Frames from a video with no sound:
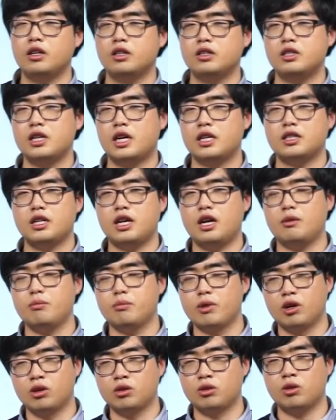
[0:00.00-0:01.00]
加在
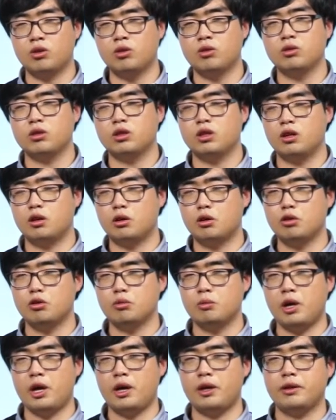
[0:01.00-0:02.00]
明洞的后
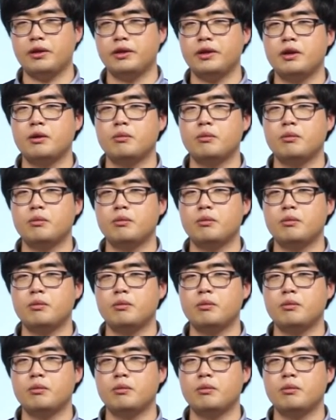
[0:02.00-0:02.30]
面，